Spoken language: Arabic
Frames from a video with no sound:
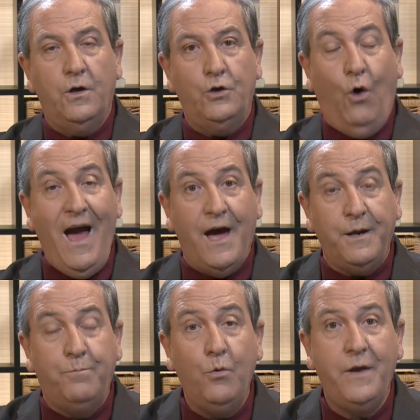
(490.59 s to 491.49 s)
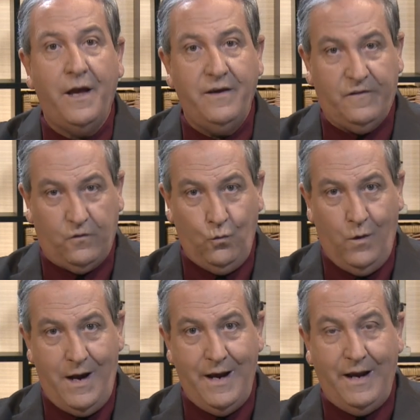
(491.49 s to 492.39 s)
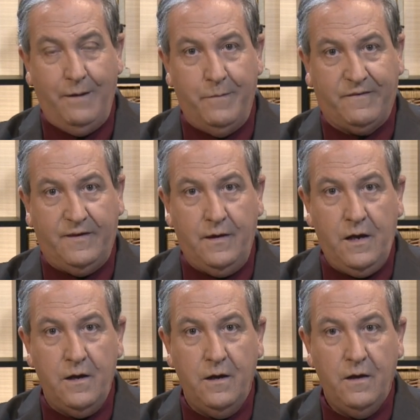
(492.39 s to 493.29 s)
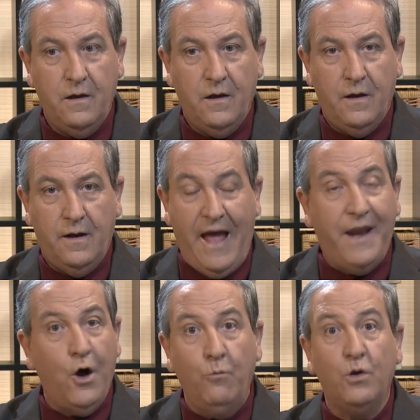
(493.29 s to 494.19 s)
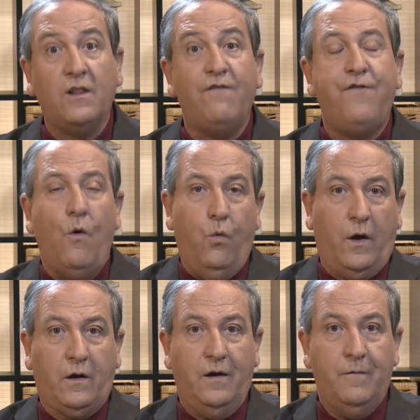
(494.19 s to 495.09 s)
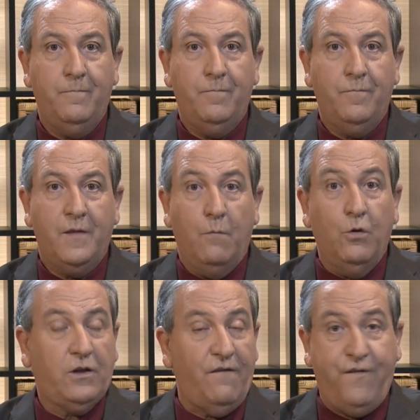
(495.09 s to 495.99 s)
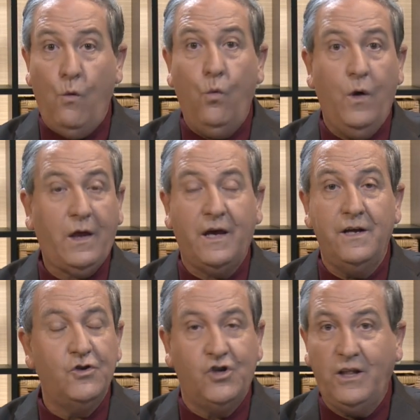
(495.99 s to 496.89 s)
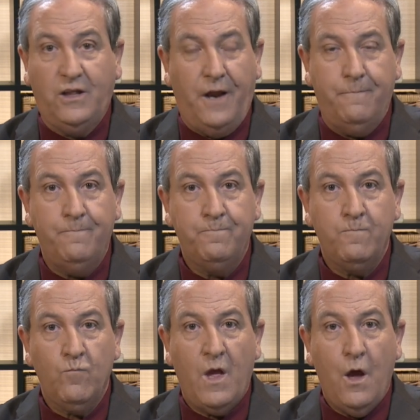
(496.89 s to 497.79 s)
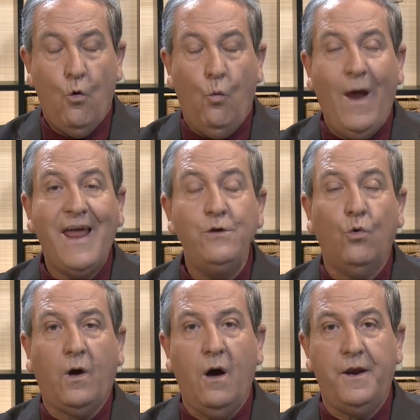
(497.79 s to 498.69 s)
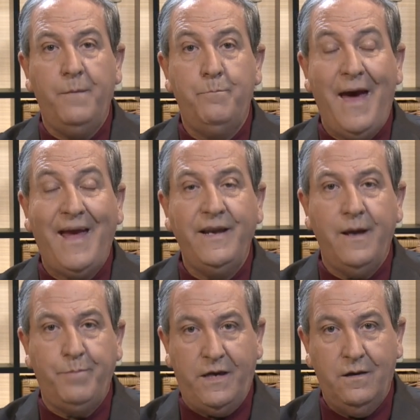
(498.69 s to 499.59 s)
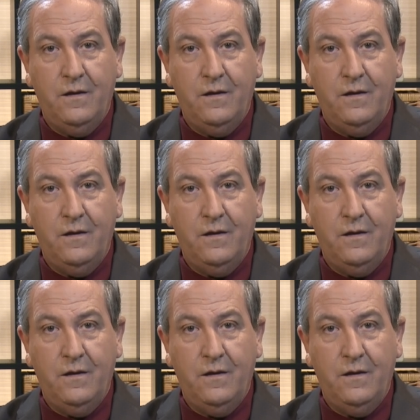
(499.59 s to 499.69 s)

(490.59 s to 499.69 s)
يحاربون يسوع المسيح لانه متفوق متفوق جدا ولا يقارن باي نبي